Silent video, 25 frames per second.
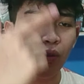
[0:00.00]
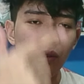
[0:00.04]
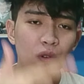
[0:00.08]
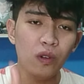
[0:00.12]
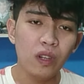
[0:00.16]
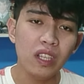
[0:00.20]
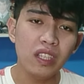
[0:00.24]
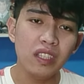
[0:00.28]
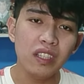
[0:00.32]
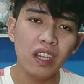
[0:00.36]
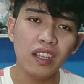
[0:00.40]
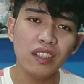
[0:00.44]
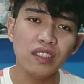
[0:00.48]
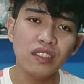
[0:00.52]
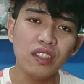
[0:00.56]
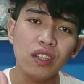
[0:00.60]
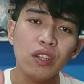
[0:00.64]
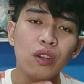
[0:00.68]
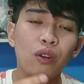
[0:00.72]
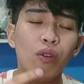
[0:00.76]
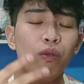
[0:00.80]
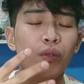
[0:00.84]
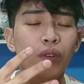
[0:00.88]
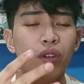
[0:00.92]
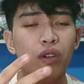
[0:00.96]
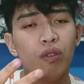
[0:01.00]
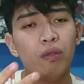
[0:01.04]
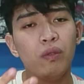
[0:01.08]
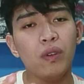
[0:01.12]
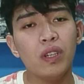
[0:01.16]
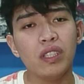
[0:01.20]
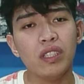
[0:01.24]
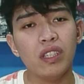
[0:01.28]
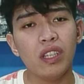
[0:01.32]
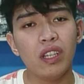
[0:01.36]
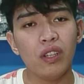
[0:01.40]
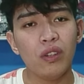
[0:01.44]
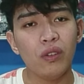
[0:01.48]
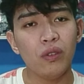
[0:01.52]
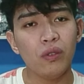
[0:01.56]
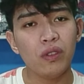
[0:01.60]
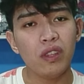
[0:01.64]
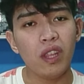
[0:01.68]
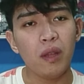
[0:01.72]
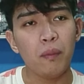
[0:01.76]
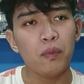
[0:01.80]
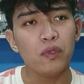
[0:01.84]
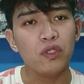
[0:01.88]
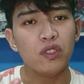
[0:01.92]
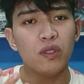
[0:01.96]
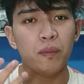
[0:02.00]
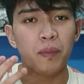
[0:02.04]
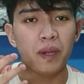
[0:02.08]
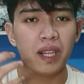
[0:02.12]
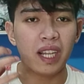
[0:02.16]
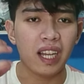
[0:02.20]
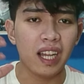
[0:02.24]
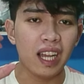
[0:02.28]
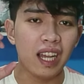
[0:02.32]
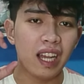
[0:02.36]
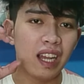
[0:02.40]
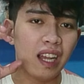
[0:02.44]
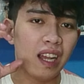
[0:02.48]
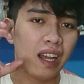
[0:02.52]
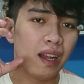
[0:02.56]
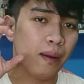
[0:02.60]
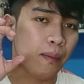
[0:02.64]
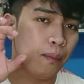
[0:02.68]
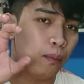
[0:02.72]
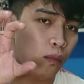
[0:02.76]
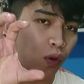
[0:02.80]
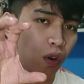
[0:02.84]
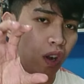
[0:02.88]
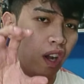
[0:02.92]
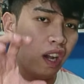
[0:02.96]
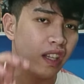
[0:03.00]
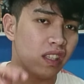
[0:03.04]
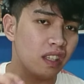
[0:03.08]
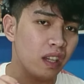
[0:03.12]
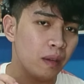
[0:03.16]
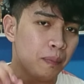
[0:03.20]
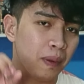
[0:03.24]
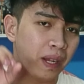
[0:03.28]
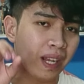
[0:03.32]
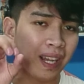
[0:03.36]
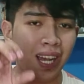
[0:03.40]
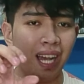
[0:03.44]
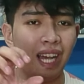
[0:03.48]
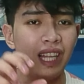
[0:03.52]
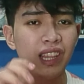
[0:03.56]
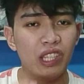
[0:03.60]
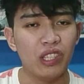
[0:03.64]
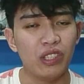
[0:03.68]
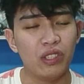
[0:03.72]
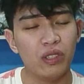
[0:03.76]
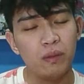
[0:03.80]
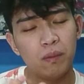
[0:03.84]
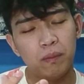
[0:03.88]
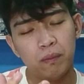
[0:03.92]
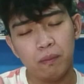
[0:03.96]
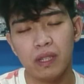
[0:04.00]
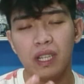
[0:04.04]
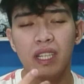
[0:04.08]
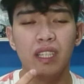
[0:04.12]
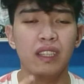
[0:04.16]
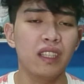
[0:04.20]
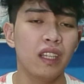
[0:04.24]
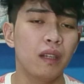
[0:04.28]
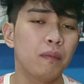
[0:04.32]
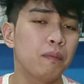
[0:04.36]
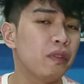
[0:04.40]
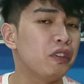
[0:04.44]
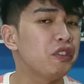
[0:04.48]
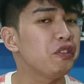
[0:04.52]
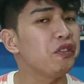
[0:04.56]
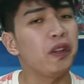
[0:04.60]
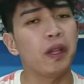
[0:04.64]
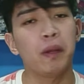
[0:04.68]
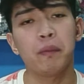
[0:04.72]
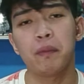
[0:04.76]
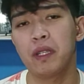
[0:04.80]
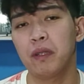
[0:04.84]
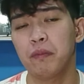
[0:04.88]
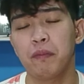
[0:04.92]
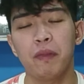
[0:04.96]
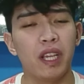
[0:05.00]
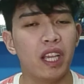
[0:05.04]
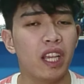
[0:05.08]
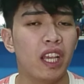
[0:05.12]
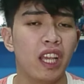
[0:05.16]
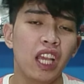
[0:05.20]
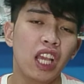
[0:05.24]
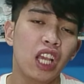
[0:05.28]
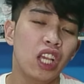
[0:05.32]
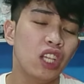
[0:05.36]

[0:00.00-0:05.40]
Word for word: kulay niya kasi kuwang-kuwa niya ako tapos yung pagka-mukha niya, pagka-attitude, maganda, perfect, perfect.